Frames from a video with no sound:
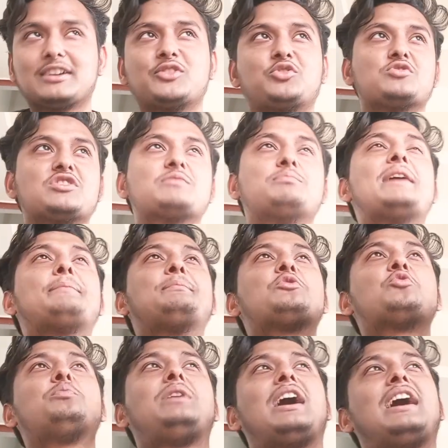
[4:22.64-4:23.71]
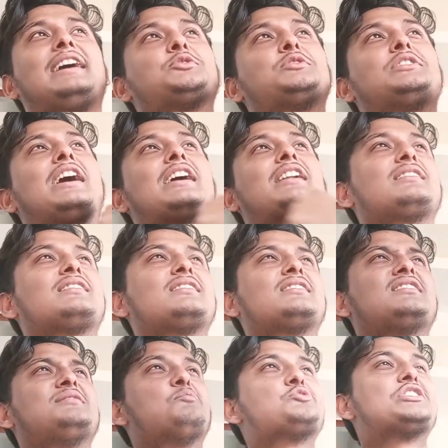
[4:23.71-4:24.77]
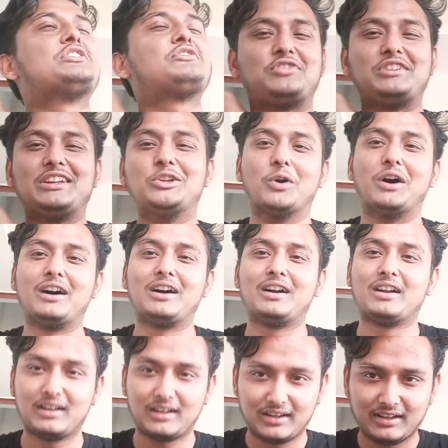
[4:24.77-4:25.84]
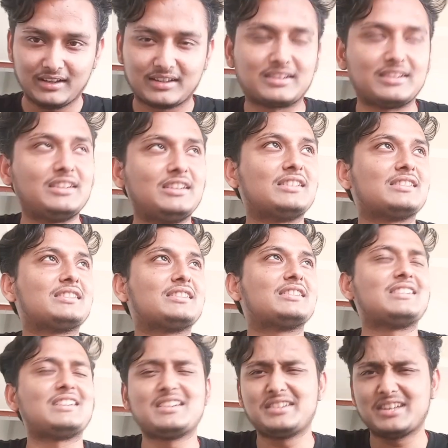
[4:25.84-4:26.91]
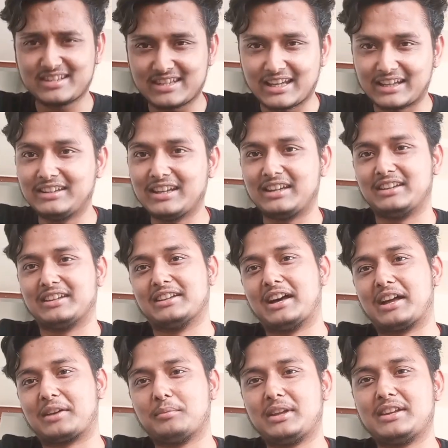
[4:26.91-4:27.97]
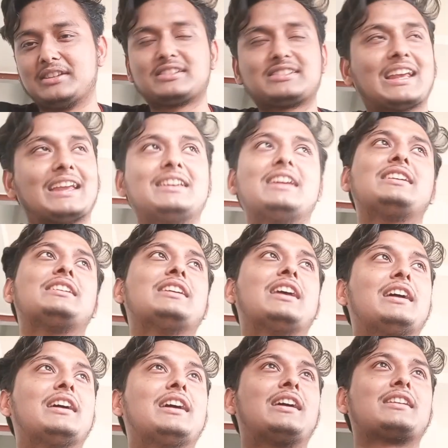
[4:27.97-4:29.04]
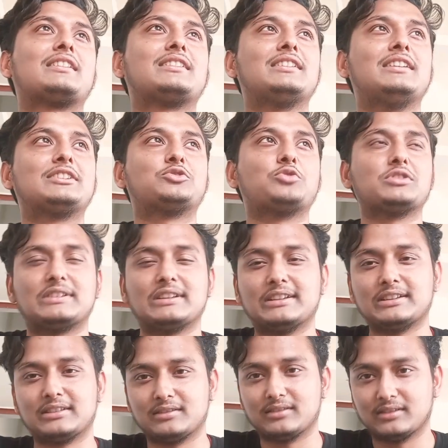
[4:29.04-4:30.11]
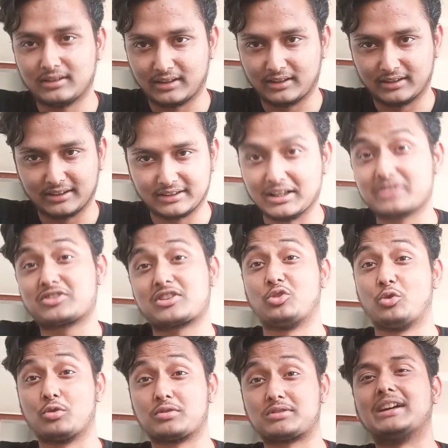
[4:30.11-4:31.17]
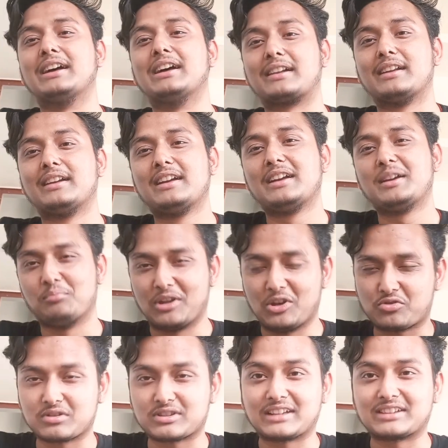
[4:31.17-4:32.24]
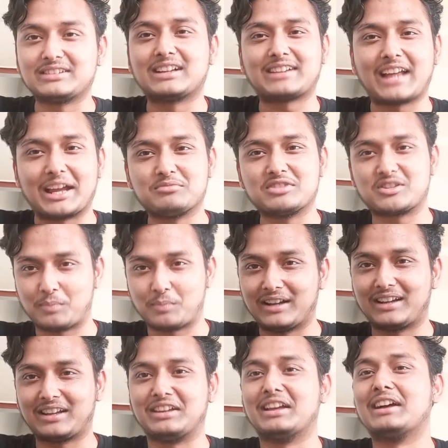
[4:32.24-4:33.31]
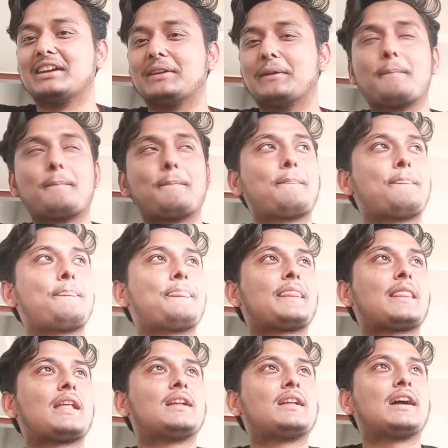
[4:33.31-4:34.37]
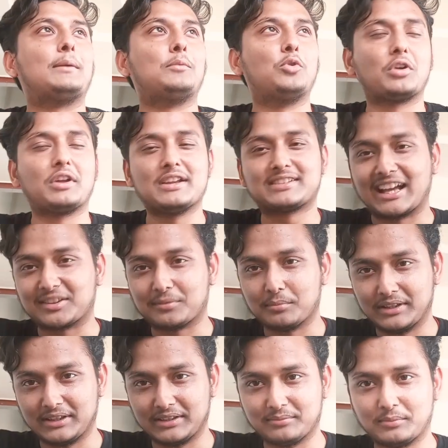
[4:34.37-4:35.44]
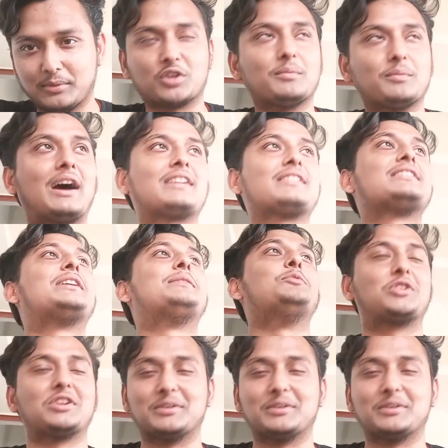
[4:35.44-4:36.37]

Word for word: तो जब मैं अपने रूम में आया तो यार मुझे फील हुआ कि ये सही नहीं है यार मैंने ये सही नहीं किया यार एक तो इतने इतना अच्छा दोस्त था यार मैंने उसके साथ इतना टाइम स्पेंड किया है हम लोगों ने साथ में बहुत बार हम लोग